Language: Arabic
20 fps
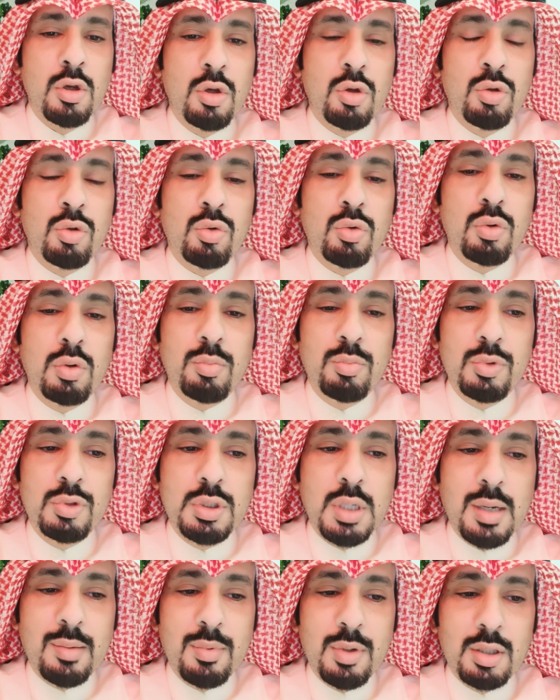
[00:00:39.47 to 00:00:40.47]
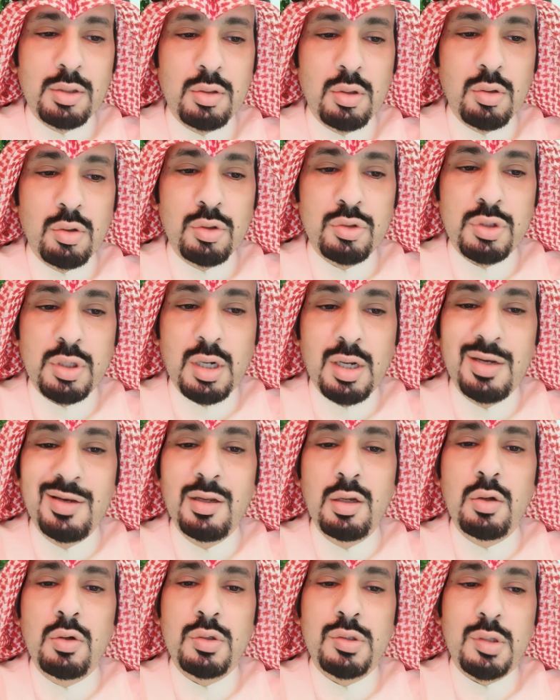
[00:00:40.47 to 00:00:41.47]
يقول مجامله الاسره
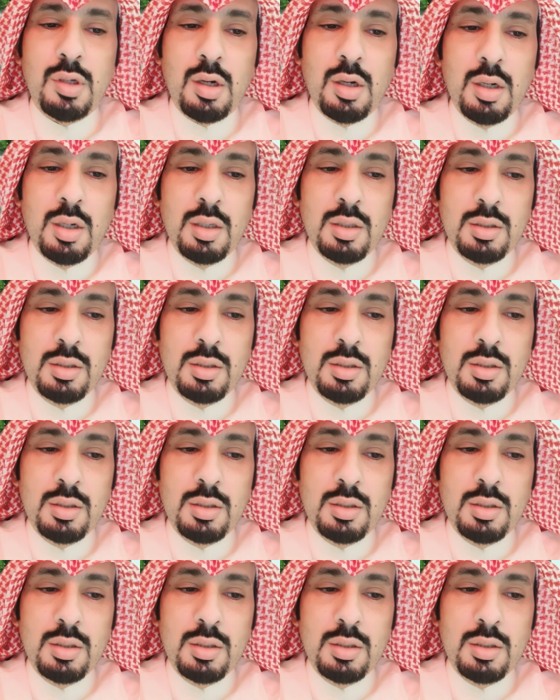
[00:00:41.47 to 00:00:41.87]
للاسره